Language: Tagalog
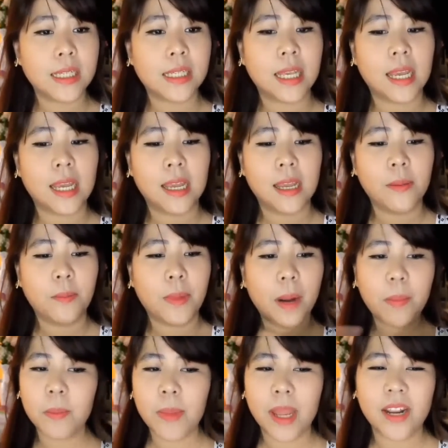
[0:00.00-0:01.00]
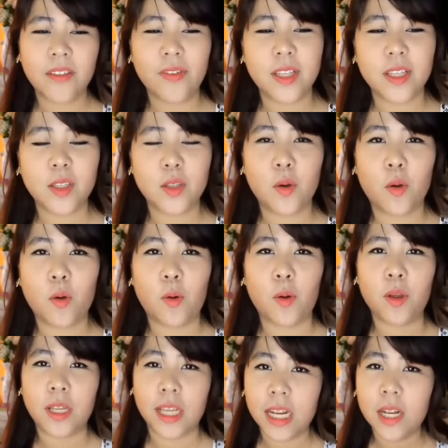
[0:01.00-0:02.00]
Kasi, maraming benefits to.
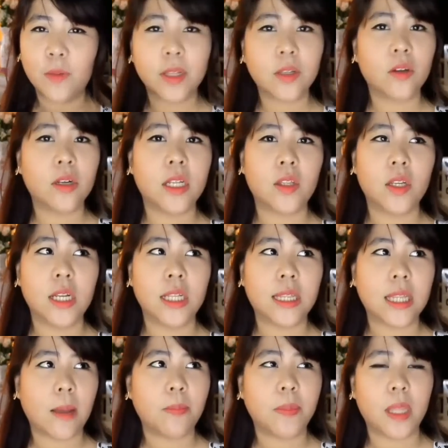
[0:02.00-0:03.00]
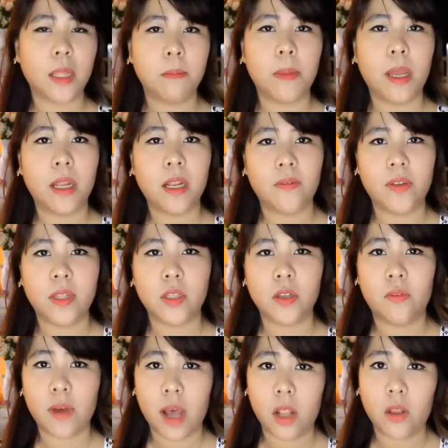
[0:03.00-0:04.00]
Ginawan ko na to ng top 10
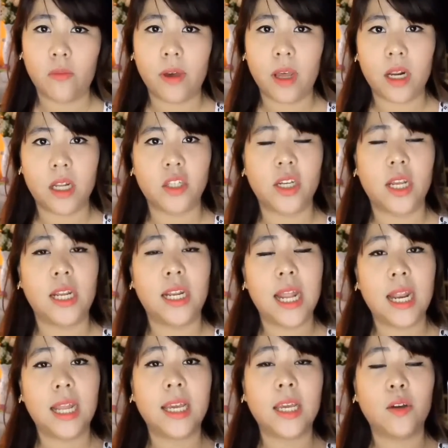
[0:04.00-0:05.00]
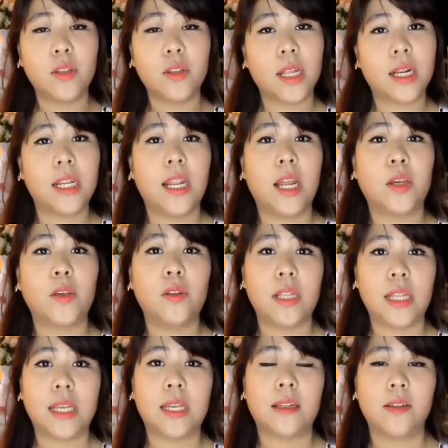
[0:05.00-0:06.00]
benefits of aloe vera gel. Ilalagay ko na rin lang
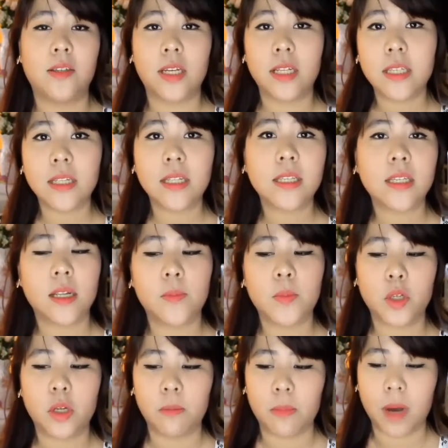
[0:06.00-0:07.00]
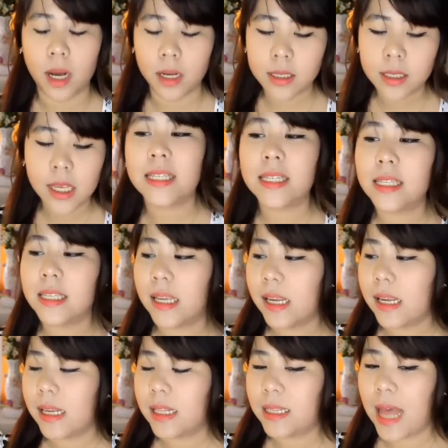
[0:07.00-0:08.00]
yung link dyan sa description box.
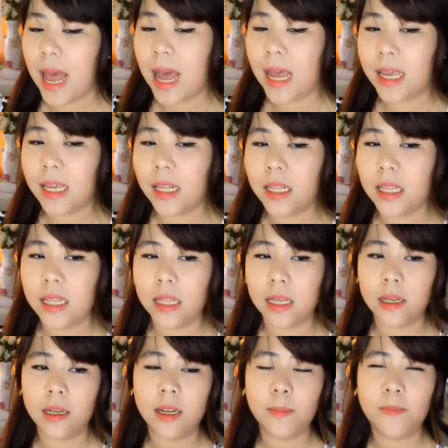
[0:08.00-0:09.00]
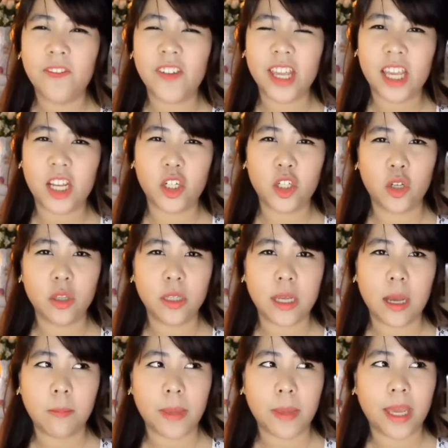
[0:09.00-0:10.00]
Dahil
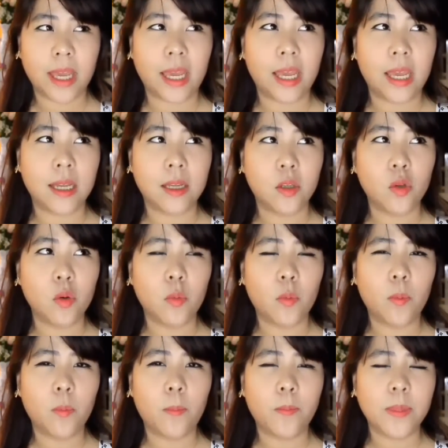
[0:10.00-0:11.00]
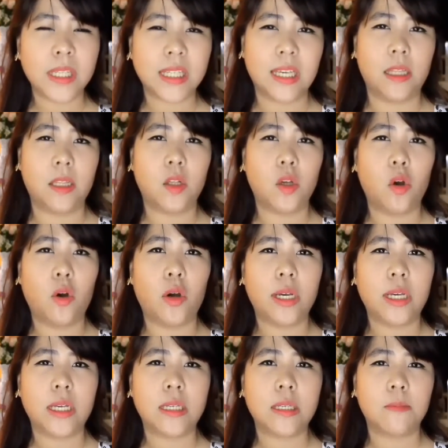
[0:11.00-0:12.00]
nag-vacation kami, yung skin
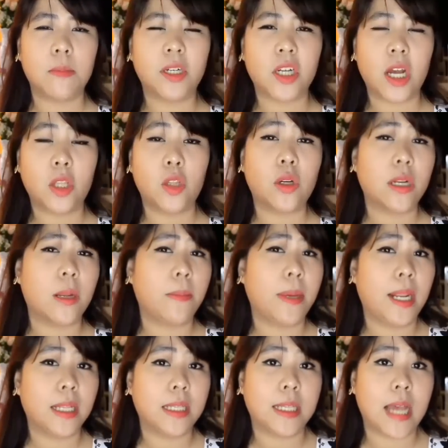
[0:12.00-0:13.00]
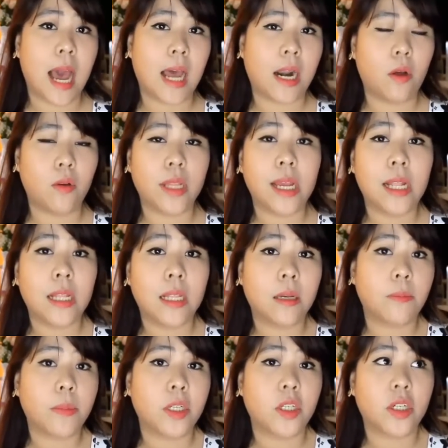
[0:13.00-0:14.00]
ko is masyadong nabilad sa araw dahil
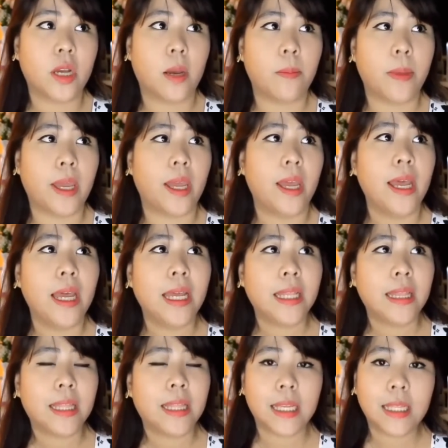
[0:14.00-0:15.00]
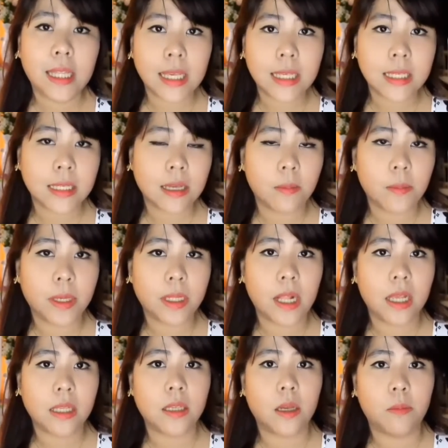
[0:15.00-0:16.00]
nag-beach kami. 3 days
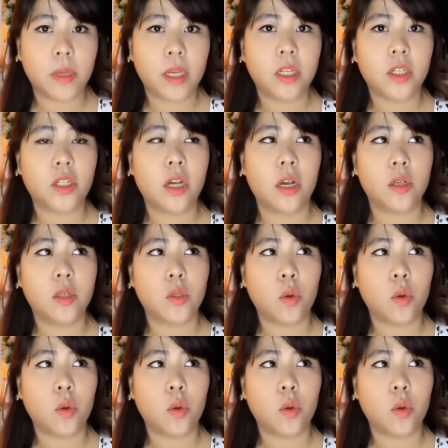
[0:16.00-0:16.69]
kaming nasa beach.